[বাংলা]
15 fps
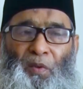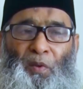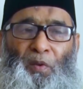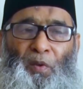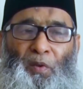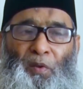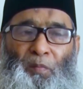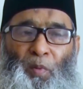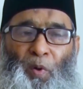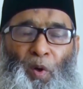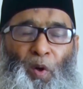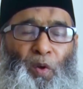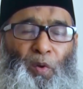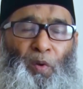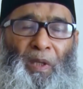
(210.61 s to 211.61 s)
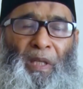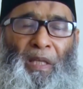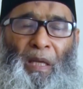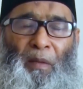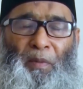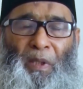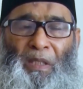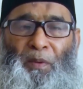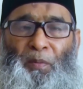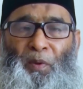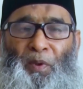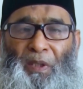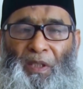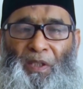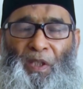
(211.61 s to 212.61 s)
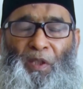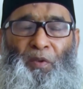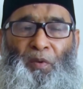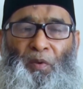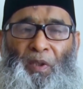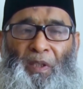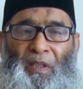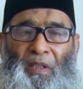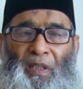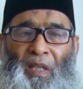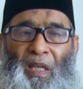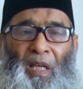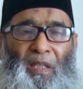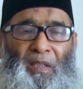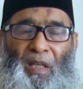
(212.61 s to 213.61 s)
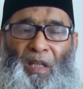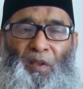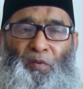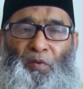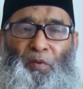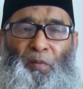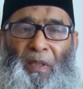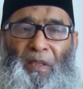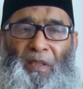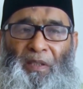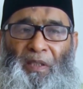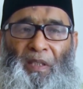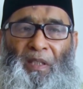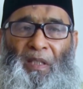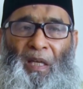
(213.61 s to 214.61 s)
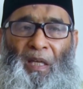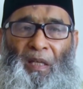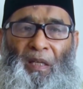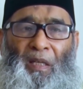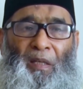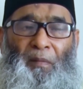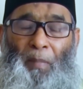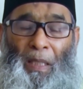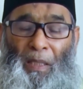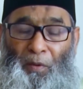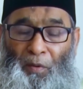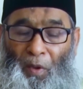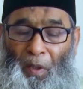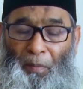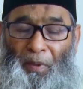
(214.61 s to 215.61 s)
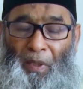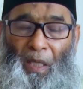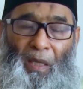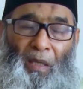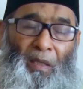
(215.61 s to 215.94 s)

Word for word: শুধু ভোগ করে আমরা জীবনকে শেষ করে দিই তাহলে কুরবানির শিক্ষা পালিত হবে না